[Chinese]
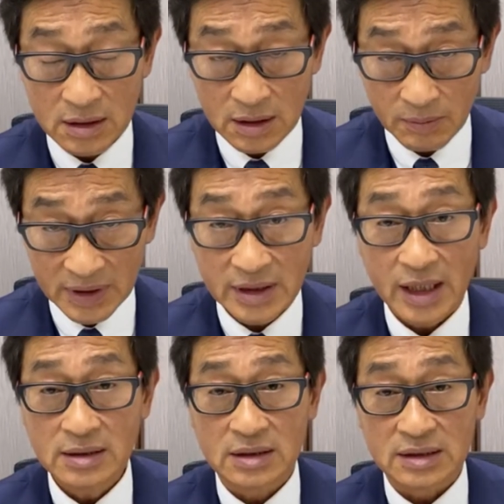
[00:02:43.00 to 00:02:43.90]
明
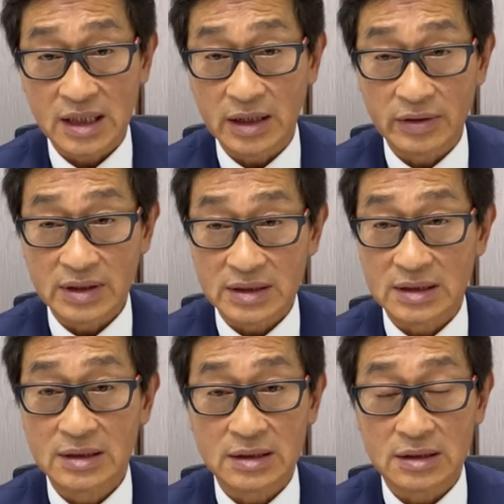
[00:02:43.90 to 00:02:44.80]
天是这个月
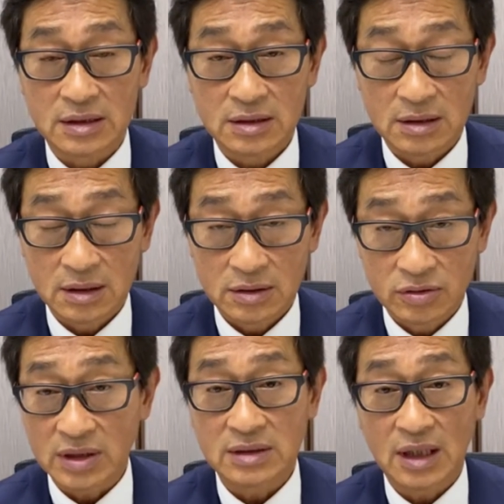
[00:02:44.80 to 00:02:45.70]
持续
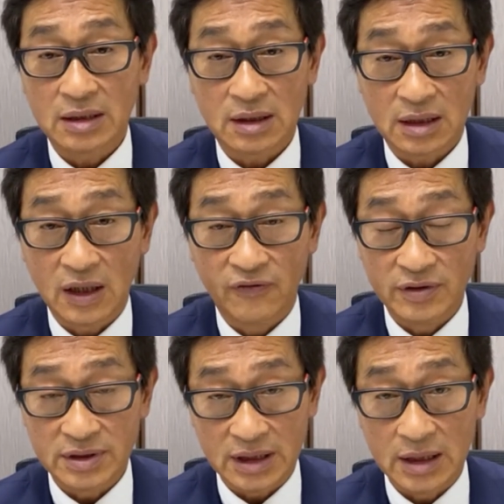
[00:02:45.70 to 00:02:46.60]
转场的高
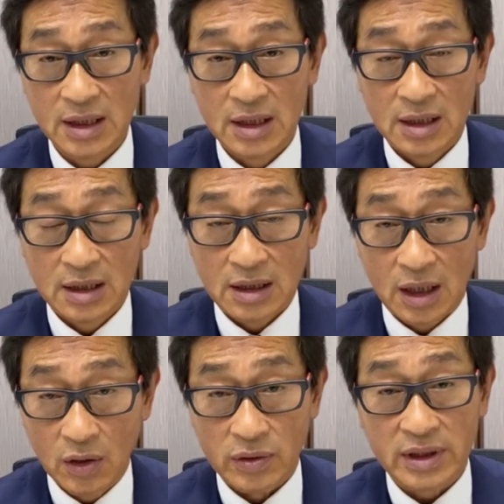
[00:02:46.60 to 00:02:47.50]
峰期。
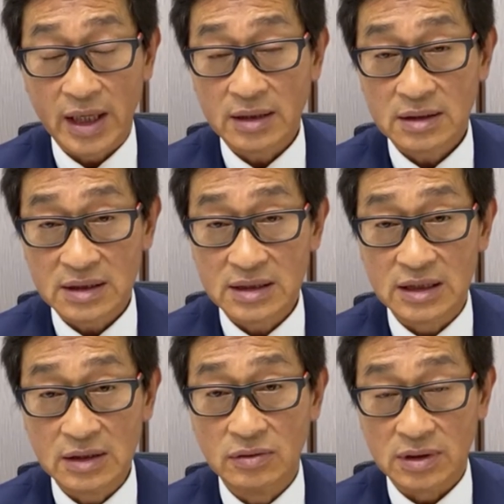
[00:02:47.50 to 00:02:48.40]
后天星
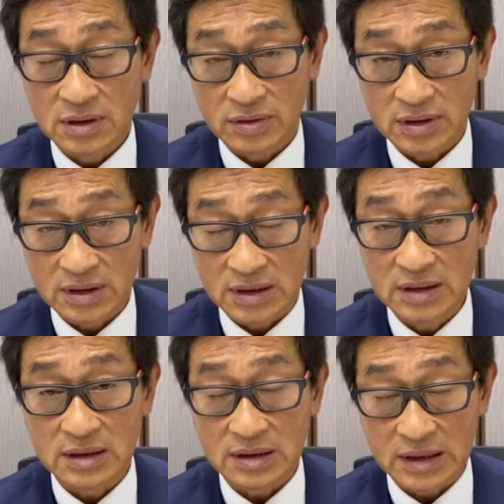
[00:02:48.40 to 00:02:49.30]
期五就是
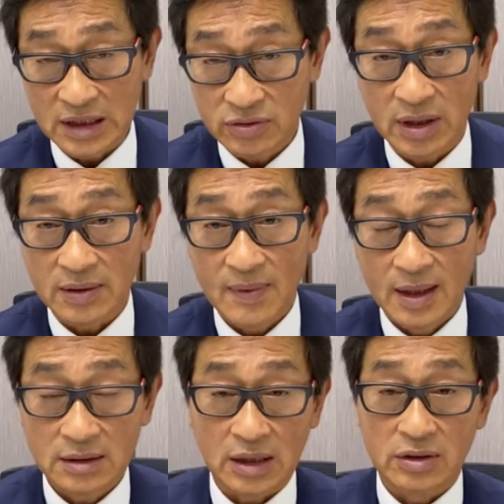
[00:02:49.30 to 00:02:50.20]
期指结算，
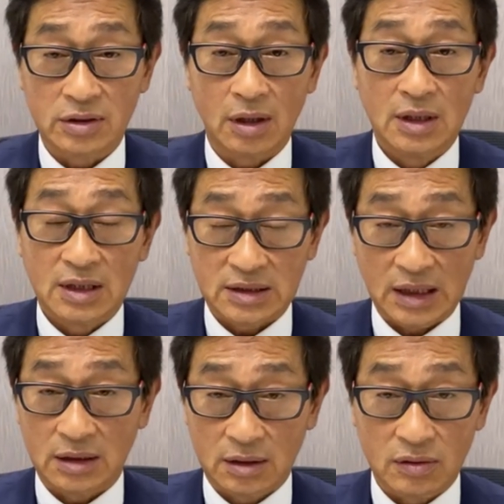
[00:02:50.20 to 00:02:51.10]
那等于说
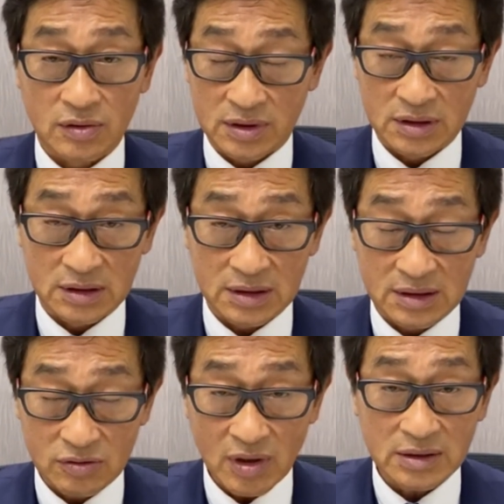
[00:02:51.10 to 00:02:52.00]
整个股市是
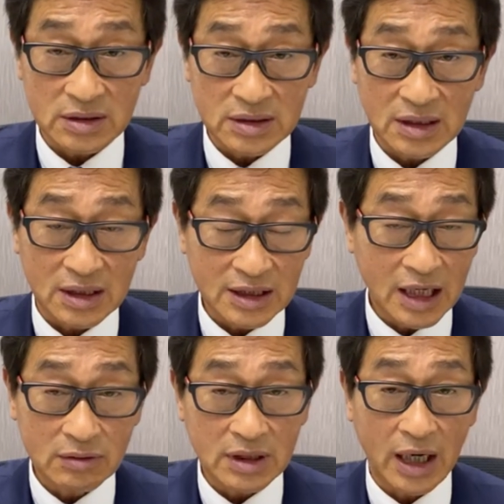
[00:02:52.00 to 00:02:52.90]
抓着这个
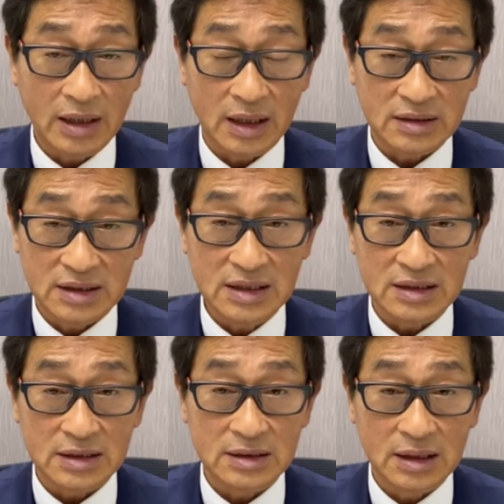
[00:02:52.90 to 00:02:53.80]
高台来进
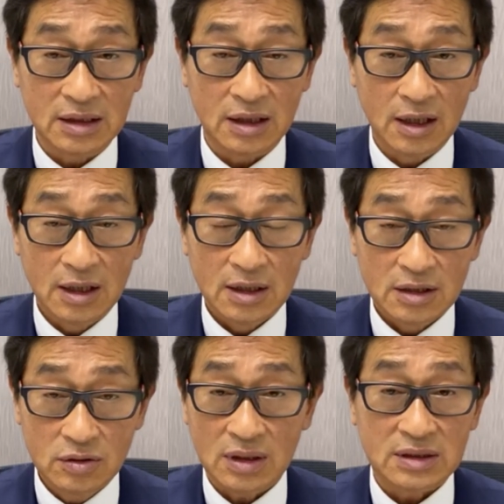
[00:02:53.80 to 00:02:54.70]
行一个
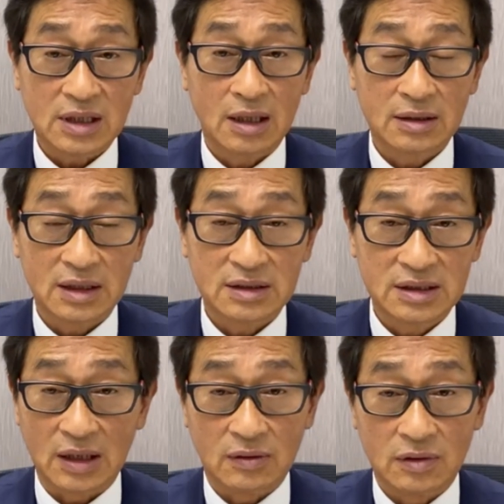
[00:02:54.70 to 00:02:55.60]
转仓跟
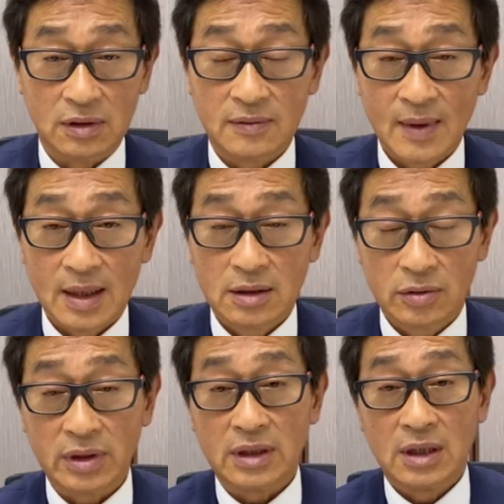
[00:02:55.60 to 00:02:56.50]
整固，
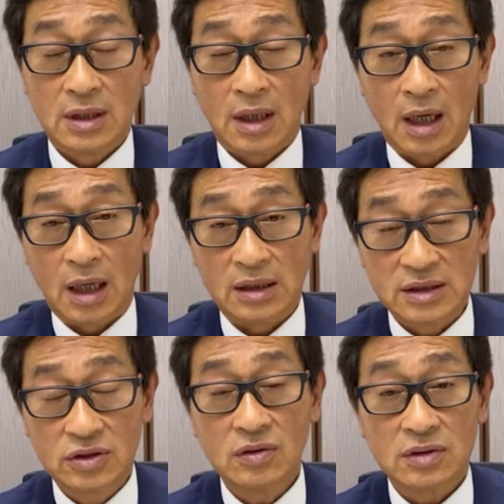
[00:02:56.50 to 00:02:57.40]
对啊，
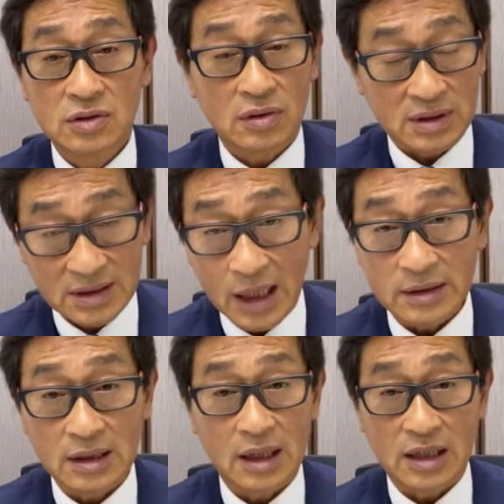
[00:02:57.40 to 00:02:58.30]
一众做蛋
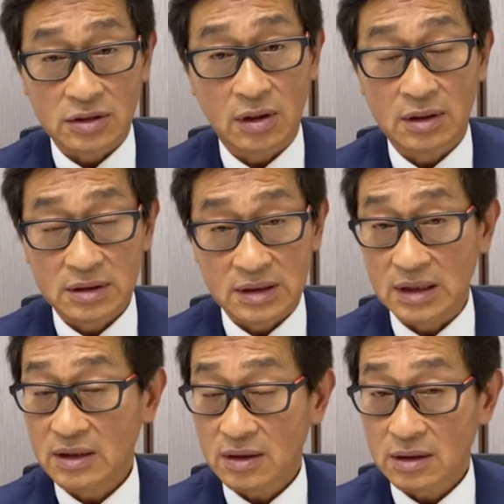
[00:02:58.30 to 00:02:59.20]
的来说，
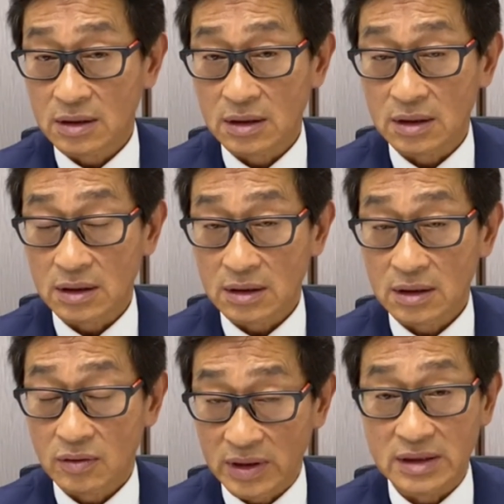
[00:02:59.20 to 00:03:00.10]
这个
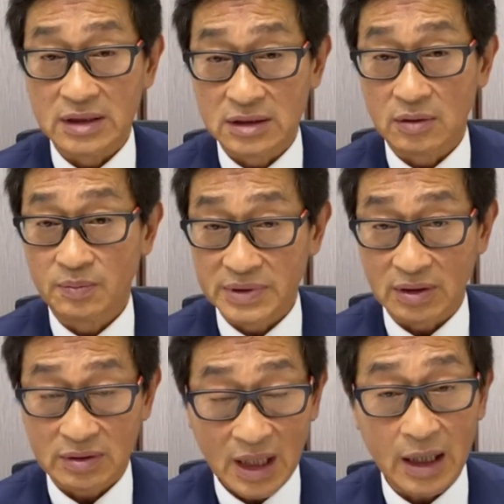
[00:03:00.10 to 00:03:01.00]
问题就比
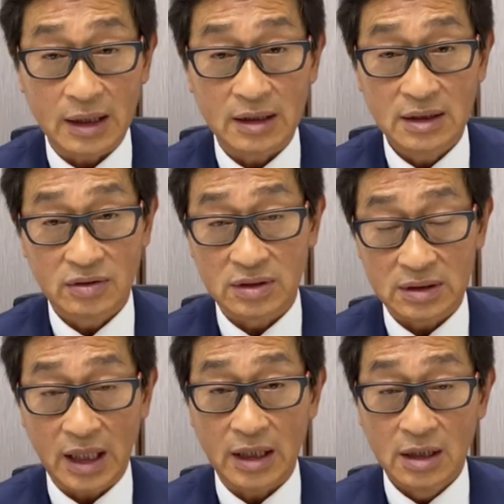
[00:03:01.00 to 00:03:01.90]
较大了。要是
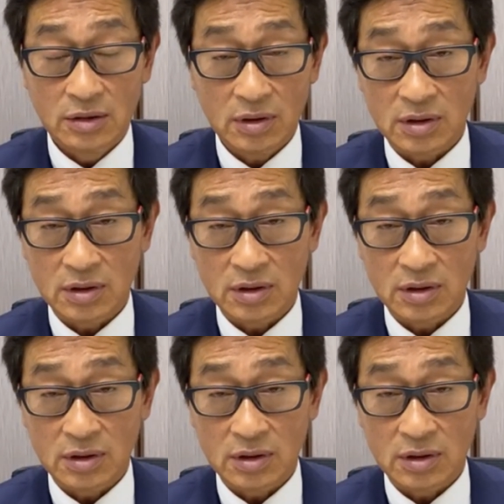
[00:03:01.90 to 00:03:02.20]
在月